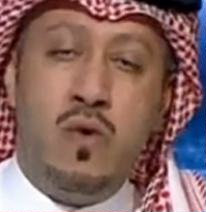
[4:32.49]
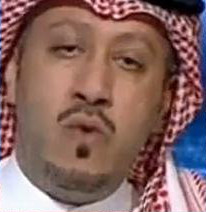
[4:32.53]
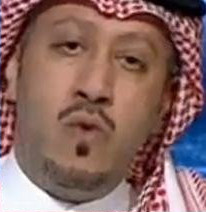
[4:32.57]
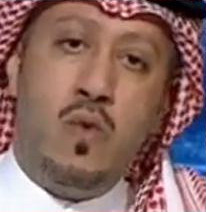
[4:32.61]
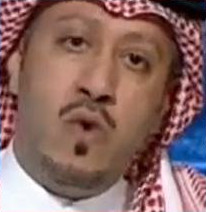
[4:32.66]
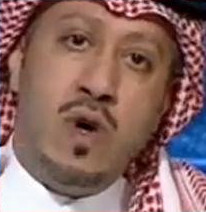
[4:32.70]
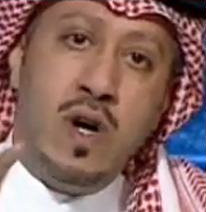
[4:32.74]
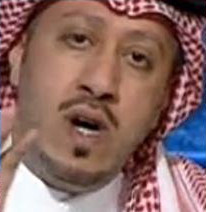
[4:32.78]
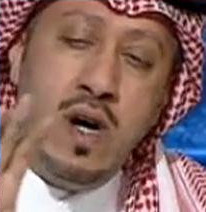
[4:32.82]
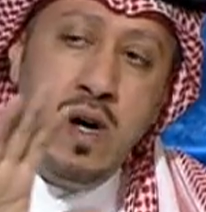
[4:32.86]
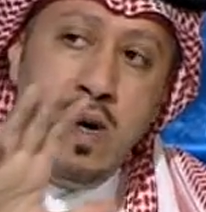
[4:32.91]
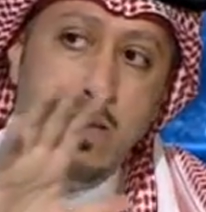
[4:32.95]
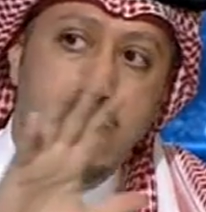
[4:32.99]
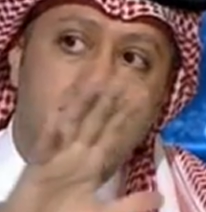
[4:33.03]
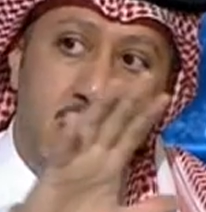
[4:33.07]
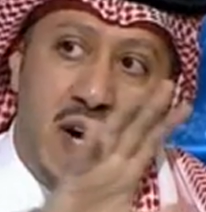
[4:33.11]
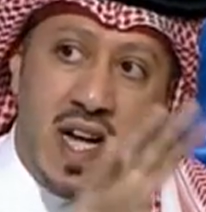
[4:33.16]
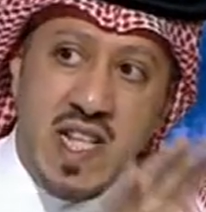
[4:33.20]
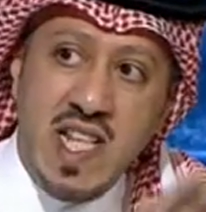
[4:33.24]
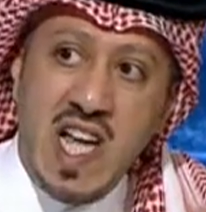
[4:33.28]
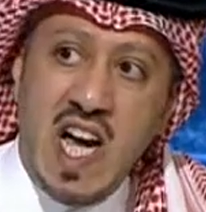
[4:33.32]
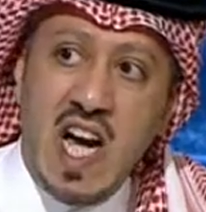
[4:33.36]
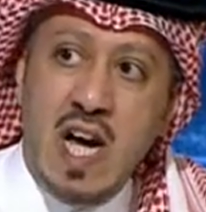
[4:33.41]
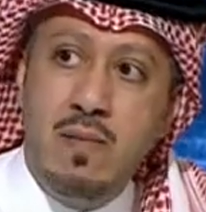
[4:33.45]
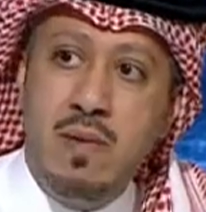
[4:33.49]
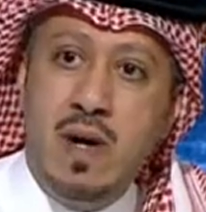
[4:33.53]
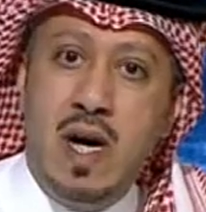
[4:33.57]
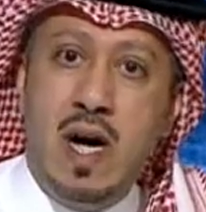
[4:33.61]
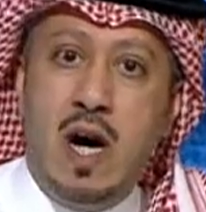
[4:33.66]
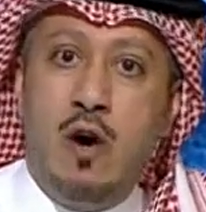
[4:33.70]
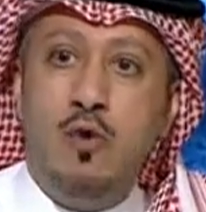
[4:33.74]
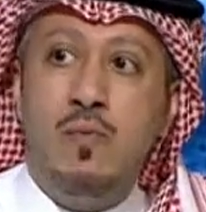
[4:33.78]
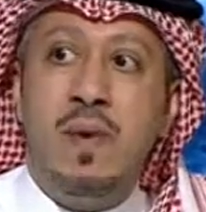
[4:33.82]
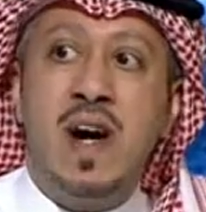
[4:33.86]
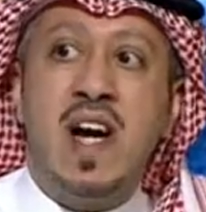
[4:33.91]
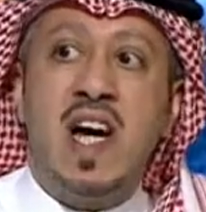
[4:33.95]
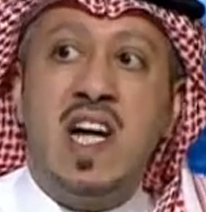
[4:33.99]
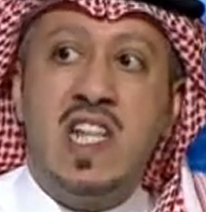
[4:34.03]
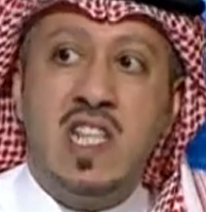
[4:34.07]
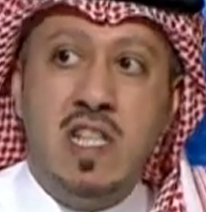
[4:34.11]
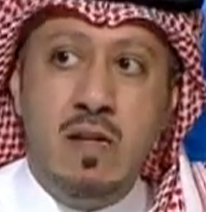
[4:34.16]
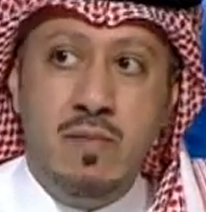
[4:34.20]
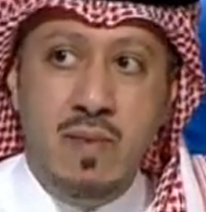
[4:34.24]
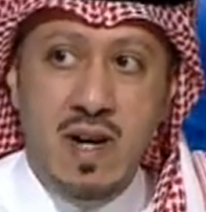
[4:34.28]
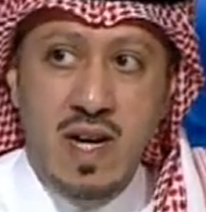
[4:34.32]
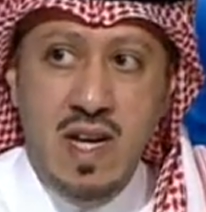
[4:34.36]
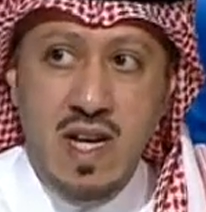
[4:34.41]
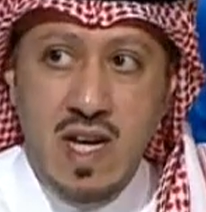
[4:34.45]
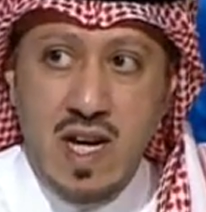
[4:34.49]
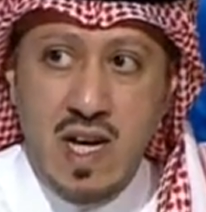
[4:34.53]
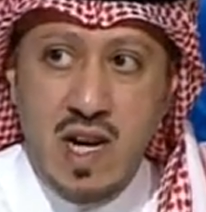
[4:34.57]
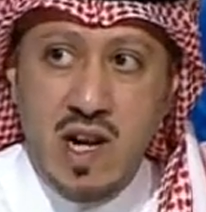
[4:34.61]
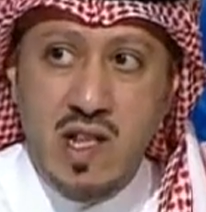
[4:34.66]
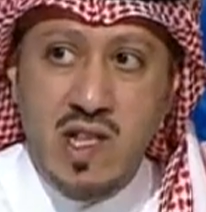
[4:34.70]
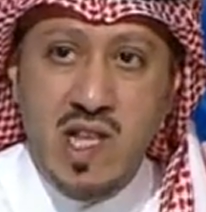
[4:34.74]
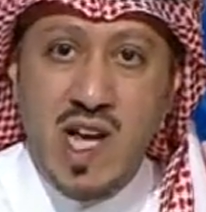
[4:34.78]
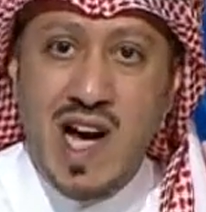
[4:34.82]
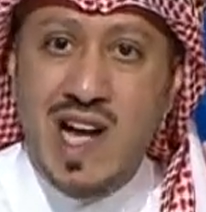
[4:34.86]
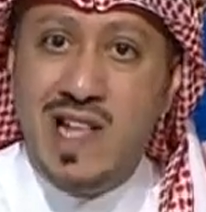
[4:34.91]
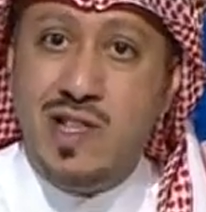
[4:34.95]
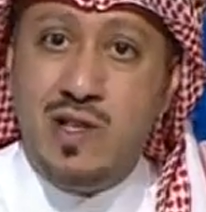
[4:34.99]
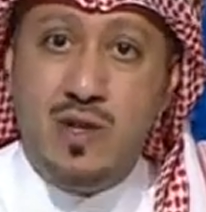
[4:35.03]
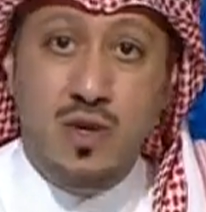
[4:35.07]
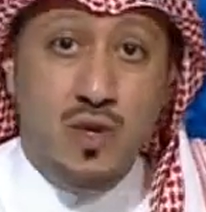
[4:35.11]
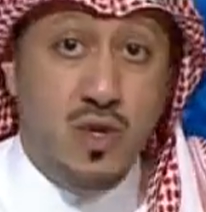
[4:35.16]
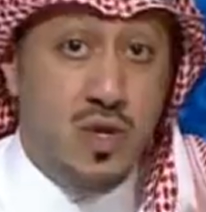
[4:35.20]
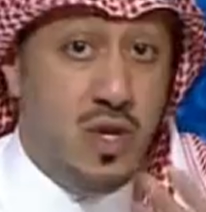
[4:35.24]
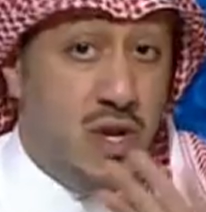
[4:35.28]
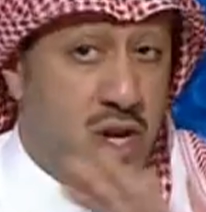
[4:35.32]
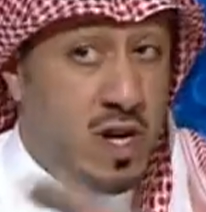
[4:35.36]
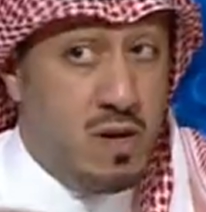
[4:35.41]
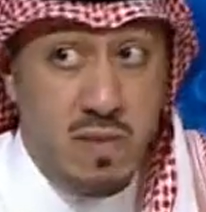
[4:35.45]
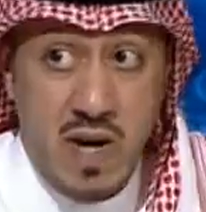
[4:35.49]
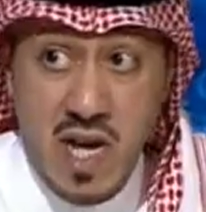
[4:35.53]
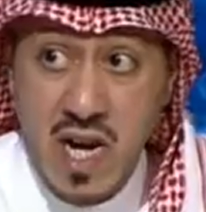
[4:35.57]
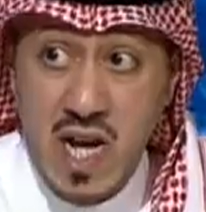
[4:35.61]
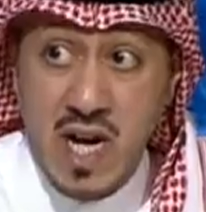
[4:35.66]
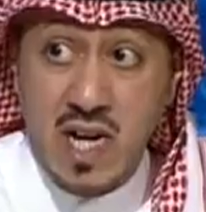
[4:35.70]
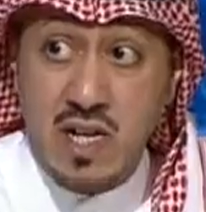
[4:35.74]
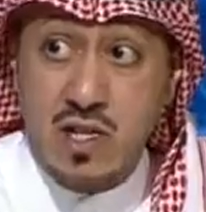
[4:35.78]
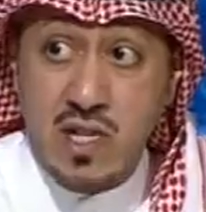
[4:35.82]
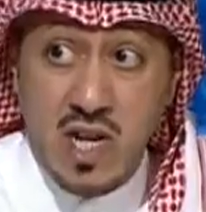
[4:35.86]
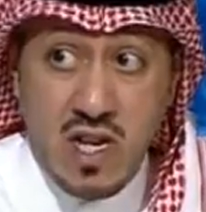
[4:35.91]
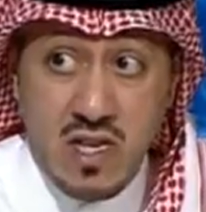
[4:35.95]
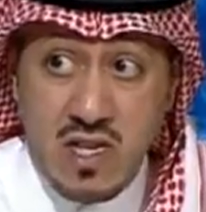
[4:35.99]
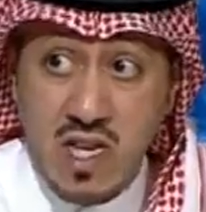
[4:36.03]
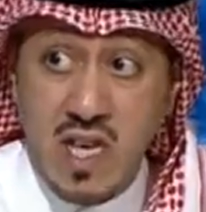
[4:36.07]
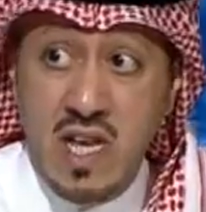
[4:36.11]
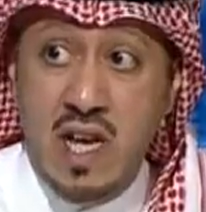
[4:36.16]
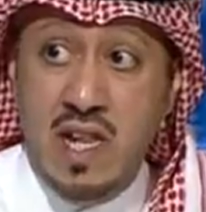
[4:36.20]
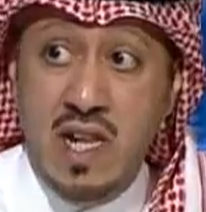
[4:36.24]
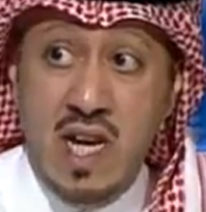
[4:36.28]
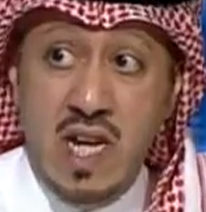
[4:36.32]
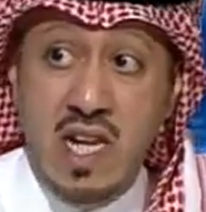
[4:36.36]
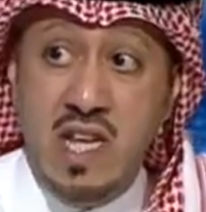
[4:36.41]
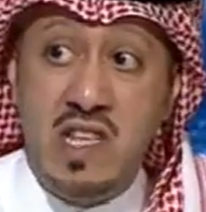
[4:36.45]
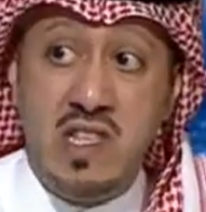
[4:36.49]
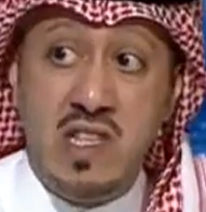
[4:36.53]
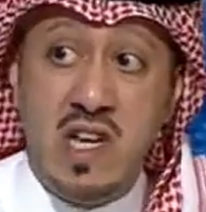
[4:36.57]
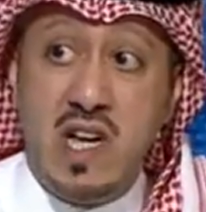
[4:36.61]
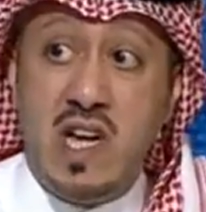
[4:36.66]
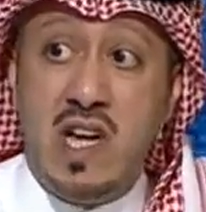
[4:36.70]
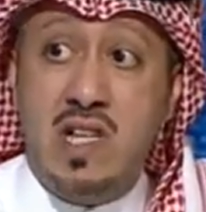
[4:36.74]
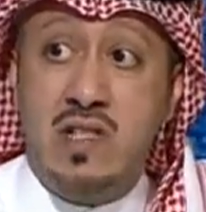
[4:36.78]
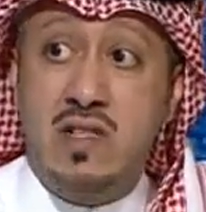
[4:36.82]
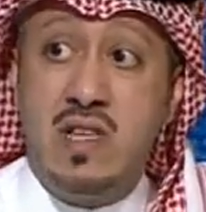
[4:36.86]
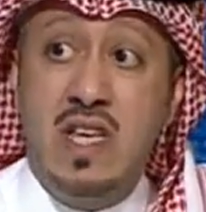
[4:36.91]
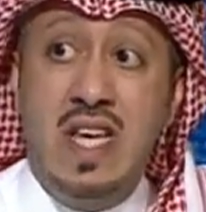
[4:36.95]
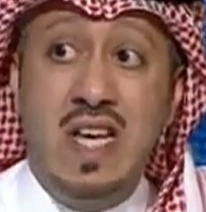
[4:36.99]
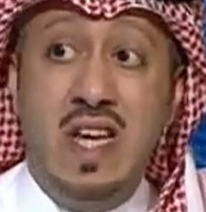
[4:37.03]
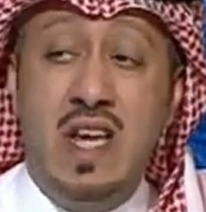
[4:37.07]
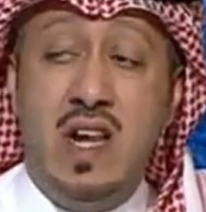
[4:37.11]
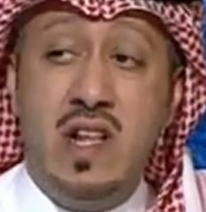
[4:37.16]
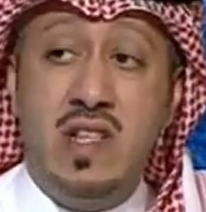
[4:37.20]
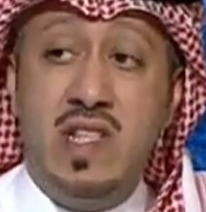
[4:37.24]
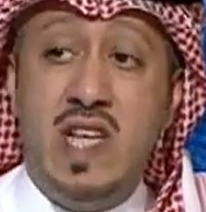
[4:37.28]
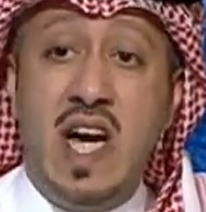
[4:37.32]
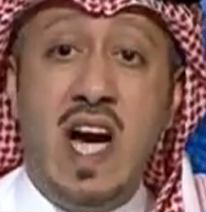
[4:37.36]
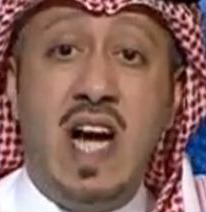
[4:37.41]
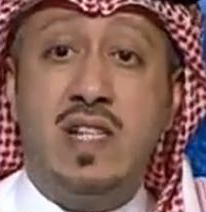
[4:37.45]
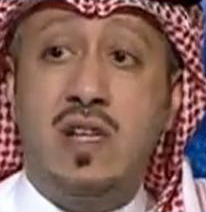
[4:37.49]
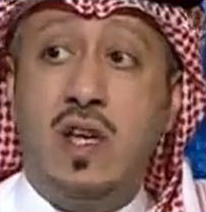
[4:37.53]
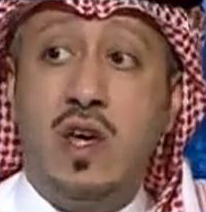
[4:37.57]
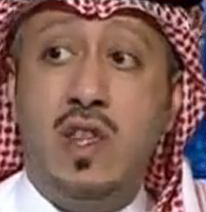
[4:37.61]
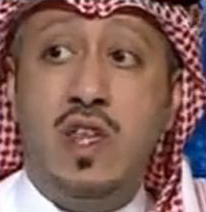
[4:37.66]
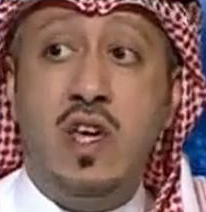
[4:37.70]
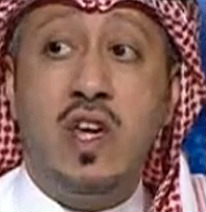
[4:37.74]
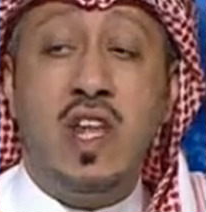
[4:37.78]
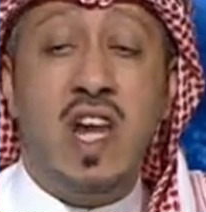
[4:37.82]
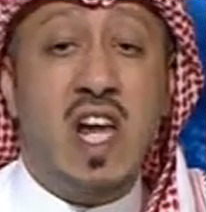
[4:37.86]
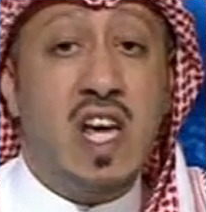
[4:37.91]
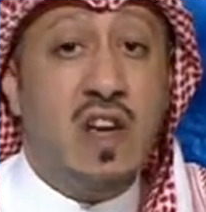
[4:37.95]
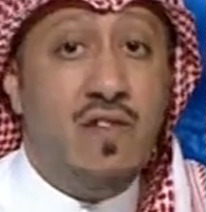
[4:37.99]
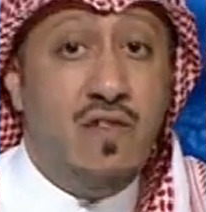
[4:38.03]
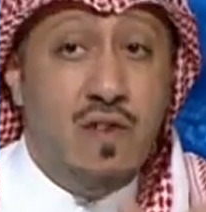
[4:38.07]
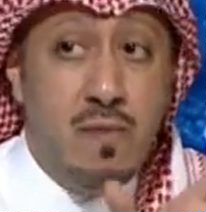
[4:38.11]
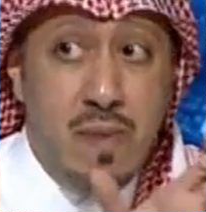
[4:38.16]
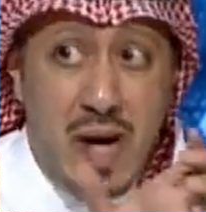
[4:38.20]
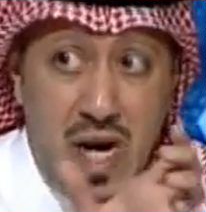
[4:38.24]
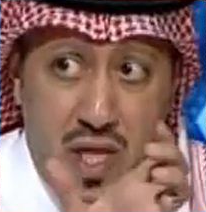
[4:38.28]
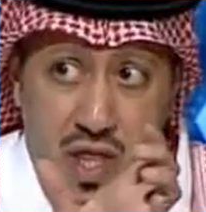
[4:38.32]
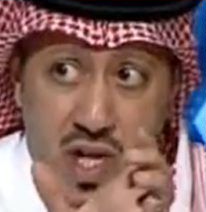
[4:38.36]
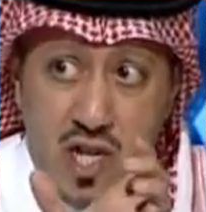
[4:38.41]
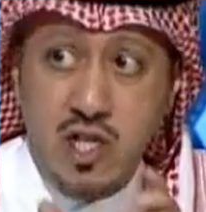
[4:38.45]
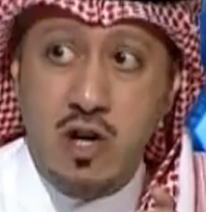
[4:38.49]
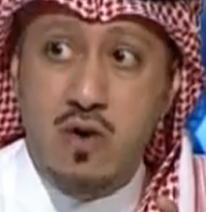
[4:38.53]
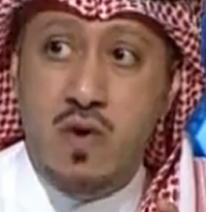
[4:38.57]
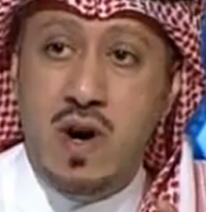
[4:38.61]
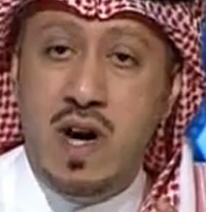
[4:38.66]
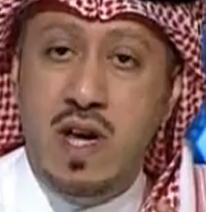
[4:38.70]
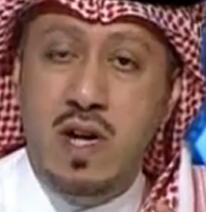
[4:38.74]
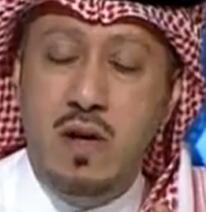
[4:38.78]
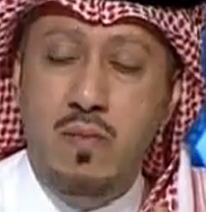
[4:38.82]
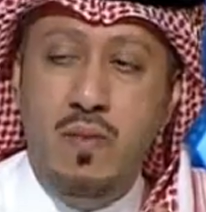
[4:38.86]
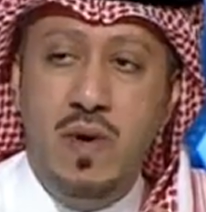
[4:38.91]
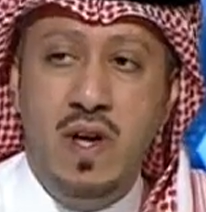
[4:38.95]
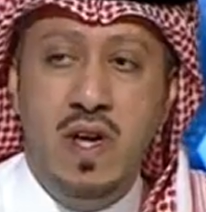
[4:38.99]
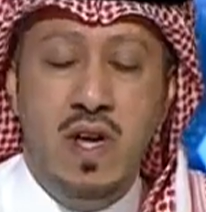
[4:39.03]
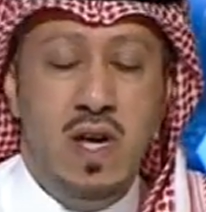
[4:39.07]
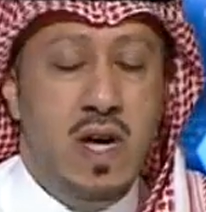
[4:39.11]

وما دعمه او ما قدمه الاتحاد السعودي رغم انا شخصيا يعني انتقدت الاتحاد كثير لكن في بعض الجوانب